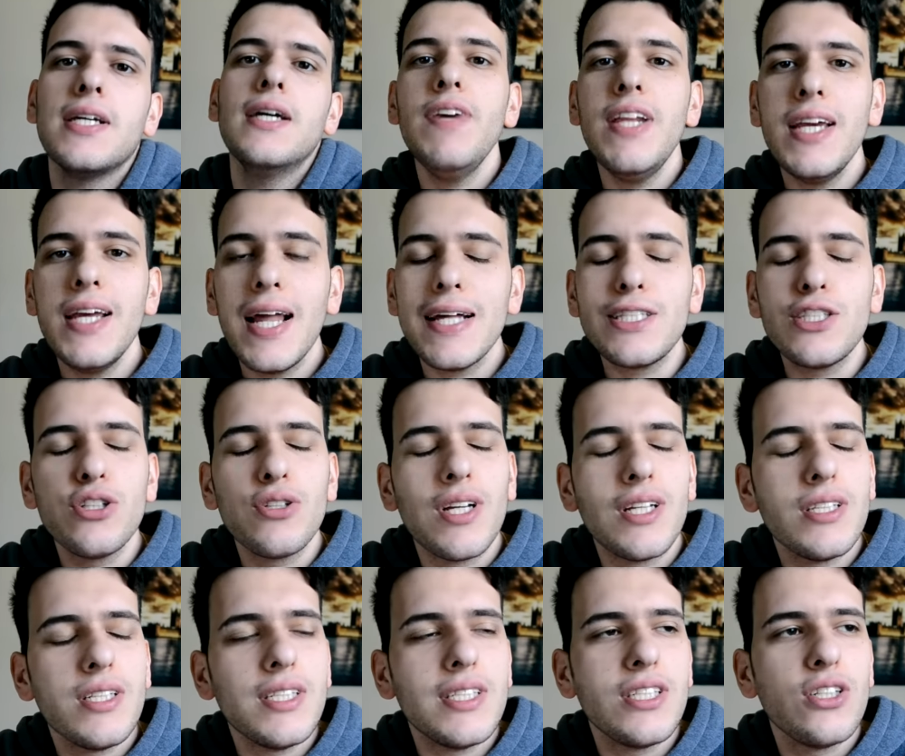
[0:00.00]
Vi ringrazio
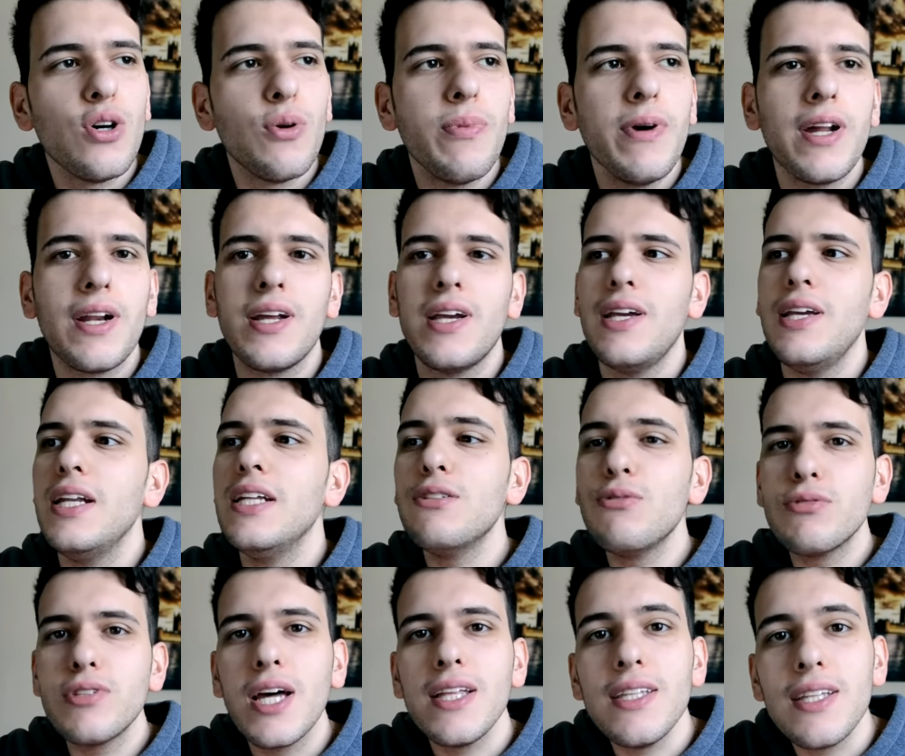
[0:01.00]
tantissimo per i
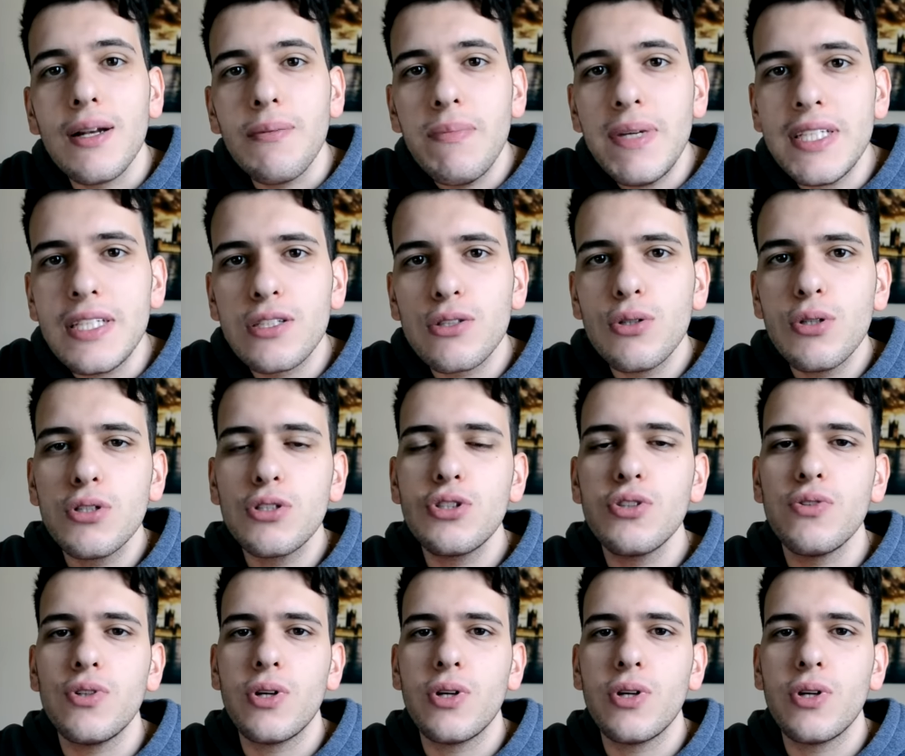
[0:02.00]
risultati del mese scorso,